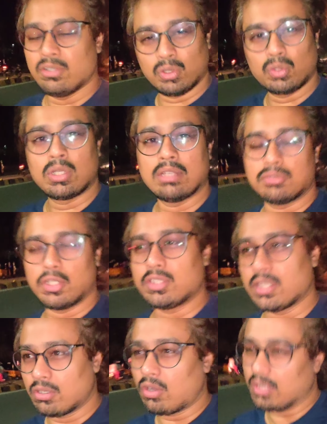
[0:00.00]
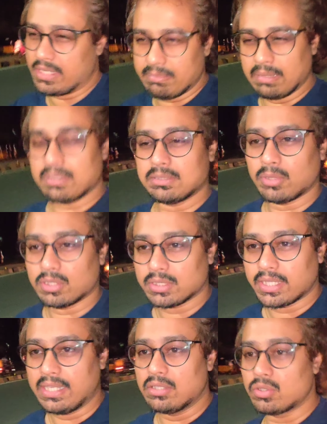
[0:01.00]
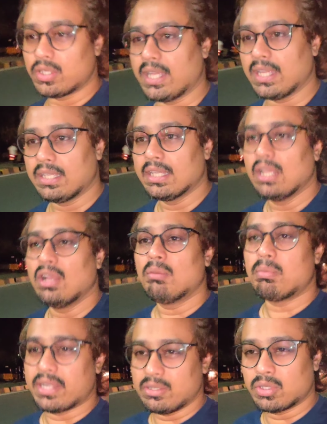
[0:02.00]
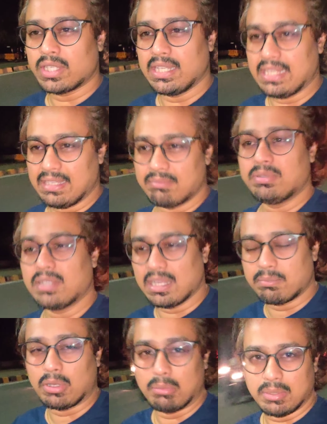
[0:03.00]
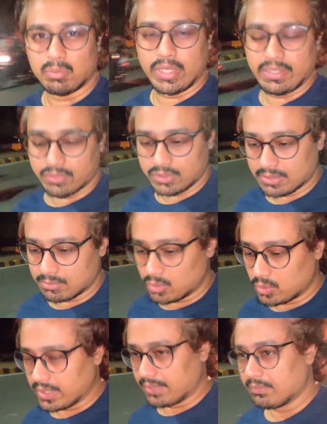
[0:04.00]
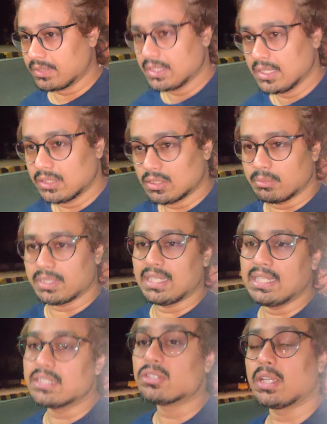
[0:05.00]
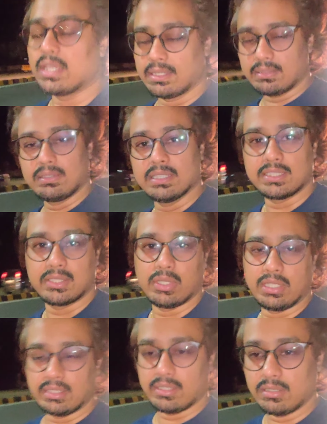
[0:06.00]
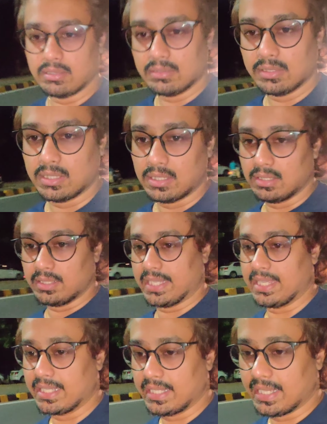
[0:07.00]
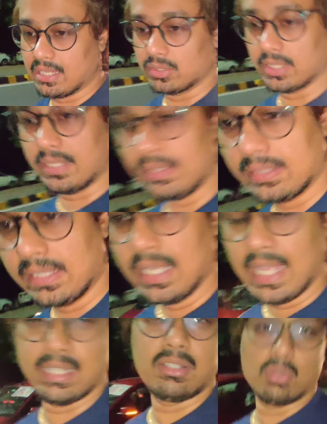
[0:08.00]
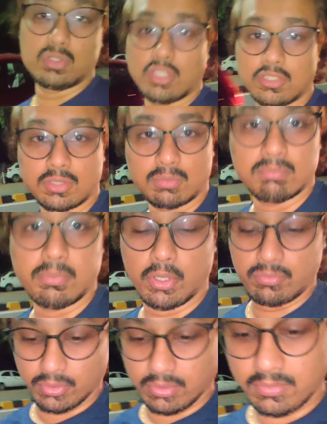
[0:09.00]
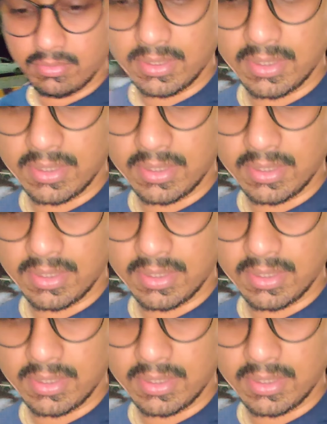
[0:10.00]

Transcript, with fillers: इंडोर uh, थोड़ा अवॉइड करो ऑलरेडी मेरे पास बहुत सारे इंडोर है पर इंडोर के लिए आई प्रॉब्लम वेट फॉर सम मोर टाइम तो अभी के लिए जो है इसको कोई uh, देखेंगे क्या होता है एंड इट लुक्स ऑल्सो ब्यूटिफुल